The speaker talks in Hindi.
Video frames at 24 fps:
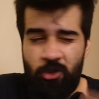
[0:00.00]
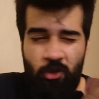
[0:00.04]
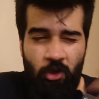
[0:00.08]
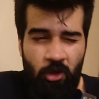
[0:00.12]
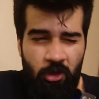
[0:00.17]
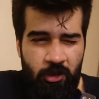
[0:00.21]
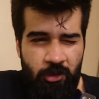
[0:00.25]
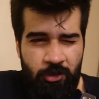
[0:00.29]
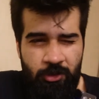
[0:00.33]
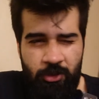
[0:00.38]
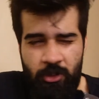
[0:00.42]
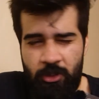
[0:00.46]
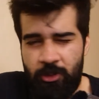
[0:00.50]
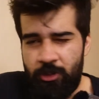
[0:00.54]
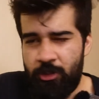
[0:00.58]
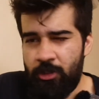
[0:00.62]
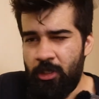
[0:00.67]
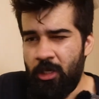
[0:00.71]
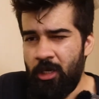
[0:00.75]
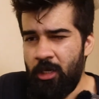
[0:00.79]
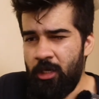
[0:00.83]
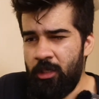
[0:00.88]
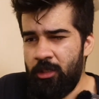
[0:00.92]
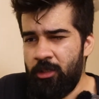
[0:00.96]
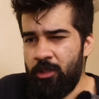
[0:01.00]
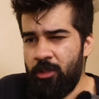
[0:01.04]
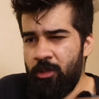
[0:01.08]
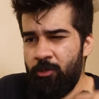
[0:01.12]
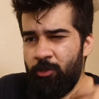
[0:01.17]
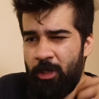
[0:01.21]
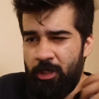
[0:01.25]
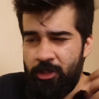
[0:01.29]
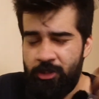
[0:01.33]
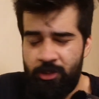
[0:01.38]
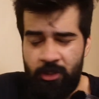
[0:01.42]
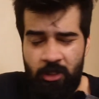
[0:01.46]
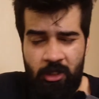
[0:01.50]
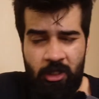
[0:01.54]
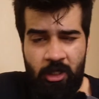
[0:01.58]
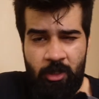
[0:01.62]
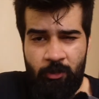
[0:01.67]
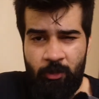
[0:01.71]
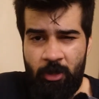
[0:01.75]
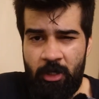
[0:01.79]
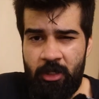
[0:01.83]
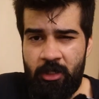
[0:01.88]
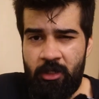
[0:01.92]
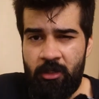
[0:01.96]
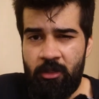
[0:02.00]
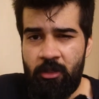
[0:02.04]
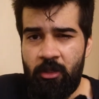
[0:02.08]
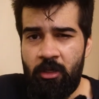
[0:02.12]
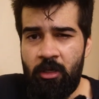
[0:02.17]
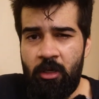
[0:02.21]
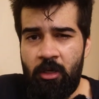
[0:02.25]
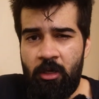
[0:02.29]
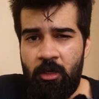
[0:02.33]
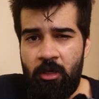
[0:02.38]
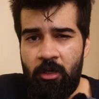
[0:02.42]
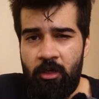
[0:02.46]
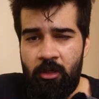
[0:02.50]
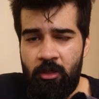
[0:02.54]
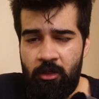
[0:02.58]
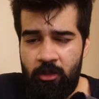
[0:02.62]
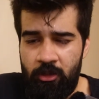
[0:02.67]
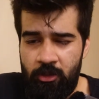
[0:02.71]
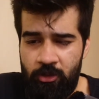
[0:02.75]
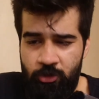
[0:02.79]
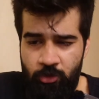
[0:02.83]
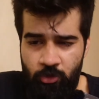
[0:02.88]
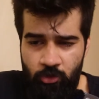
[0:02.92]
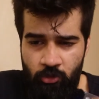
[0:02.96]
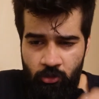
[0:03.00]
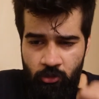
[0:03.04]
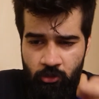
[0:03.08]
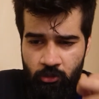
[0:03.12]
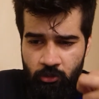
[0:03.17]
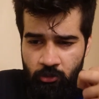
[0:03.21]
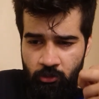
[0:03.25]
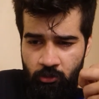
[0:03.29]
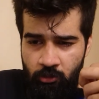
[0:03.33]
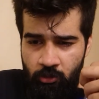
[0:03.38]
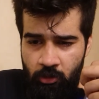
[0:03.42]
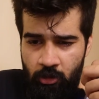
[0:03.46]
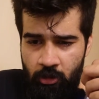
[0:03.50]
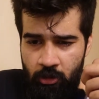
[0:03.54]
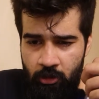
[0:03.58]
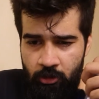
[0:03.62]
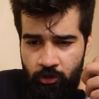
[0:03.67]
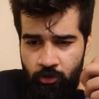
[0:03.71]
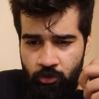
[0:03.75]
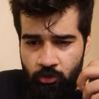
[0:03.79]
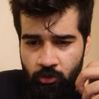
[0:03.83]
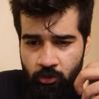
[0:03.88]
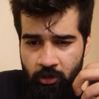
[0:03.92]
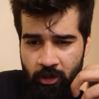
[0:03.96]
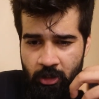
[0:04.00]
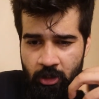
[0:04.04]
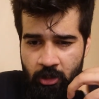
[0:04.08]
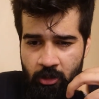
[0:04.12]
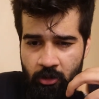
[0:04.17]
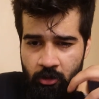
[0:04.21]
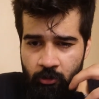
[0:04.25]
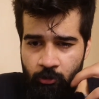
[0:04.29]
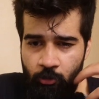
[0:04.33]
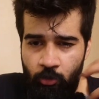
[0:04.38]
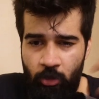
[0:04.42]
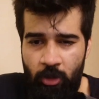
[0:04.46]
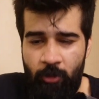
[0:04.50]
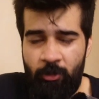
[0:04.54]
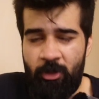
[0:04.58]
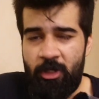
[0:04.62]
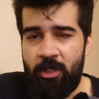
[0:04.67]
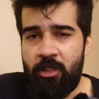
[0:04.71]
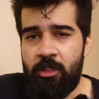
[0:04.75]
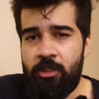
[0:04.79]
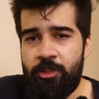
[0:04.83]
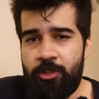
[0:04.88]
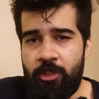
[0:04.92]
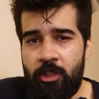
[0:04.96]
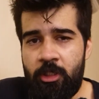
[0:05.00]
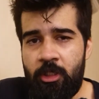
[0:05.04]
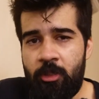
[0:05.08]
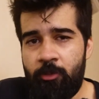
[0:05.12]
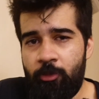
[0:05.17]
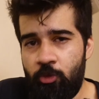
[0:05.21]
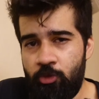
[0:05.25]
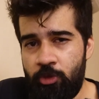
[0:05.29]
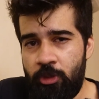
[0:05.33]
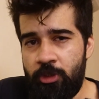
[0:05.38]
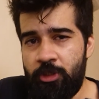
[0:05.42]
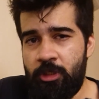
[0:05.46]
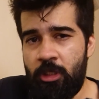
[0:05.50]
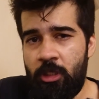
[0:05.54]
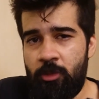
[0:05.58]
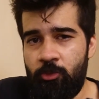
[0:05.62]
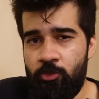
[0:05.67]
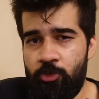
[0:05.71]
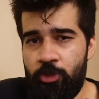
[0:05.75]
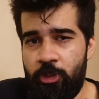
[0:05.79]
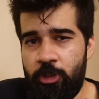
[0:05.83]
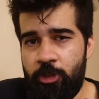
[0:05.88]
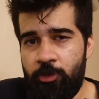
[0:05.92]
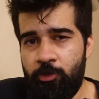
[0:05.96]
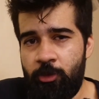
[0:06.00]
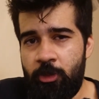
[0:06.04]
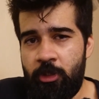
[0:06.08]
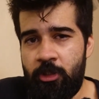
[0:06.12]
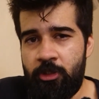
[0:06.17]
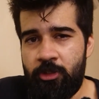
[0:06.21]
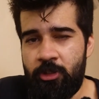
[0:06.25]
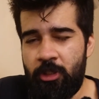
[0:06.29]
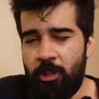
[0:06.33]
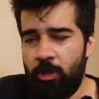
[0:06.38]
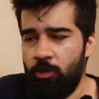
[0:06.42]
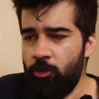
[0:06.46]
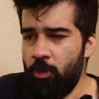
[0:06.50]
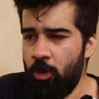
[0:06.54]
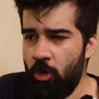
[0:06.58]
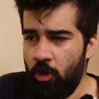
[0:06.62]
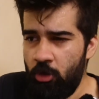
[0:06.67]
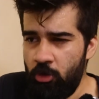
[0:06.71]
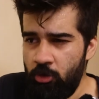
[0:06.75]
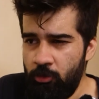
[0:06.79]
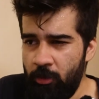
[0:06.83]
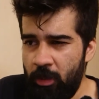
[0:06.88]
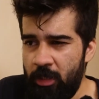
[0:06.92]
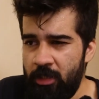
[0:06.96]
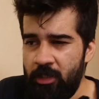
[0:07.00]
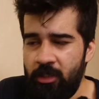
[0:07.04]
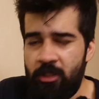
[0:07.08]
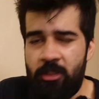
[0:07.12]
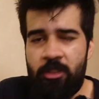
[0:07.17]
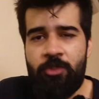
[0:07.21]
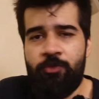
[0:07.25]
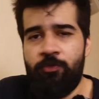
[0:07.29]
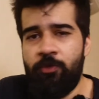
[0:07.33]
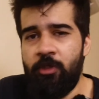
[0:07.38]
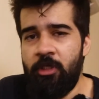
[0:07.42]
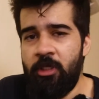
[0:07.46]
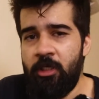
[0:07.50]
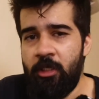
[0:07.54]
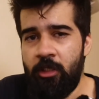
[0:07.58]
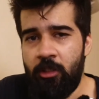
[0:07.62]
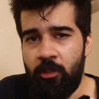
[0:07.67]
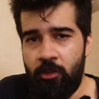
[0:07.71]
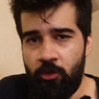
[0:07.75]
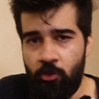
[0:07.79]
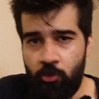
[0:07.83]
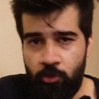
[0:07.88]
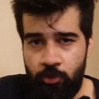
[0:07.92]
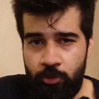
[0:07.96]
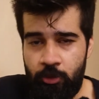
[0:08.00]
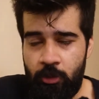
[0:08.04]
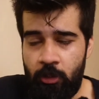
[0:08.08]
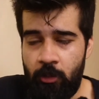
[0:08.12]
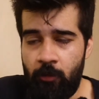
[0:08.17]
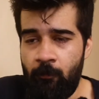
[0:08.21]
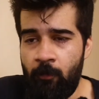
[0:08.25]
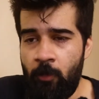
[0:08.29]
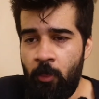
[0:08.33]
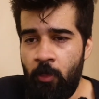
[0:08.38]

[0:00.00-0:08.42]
डॉक्टर्स के साथ पाकिस्तान की मेडिकल जो जो एक पूरा मेडिकल सेटअप है उसके साथ मुझे एक्सपीरियंस था तो मैं ऑटोमेटिकली इस फील्ड के अंदर घुस गया